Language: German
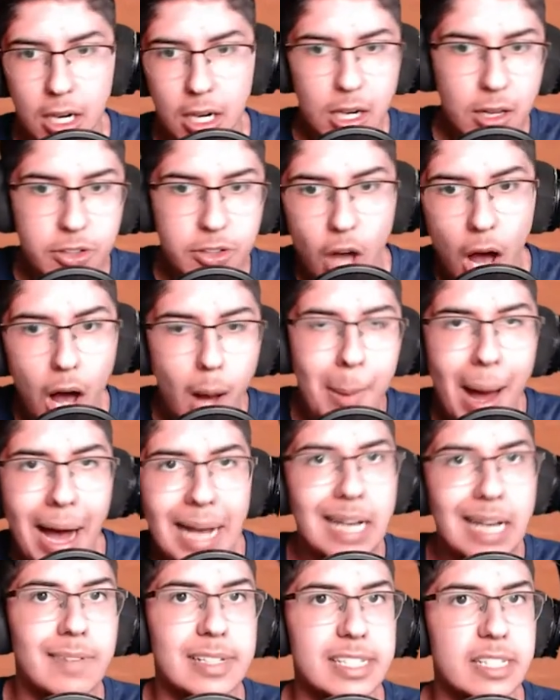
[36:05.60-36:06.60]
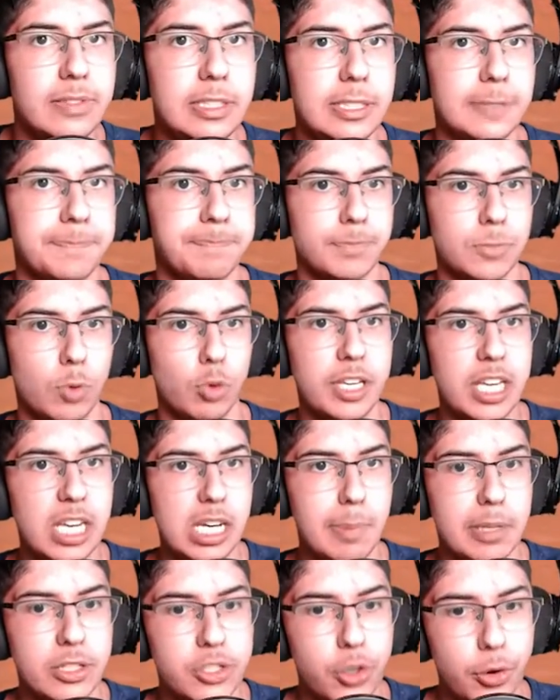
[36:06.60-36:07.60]
ja, machen kann, was sie will. Und jeden
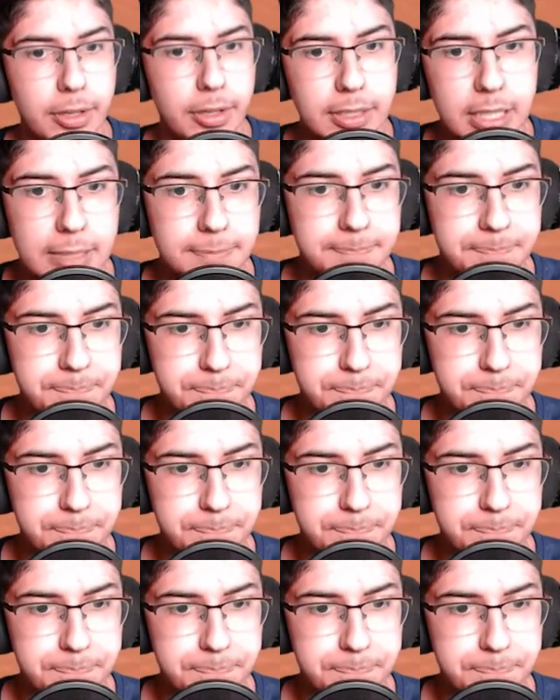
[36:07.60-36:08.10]
überzeugen kann.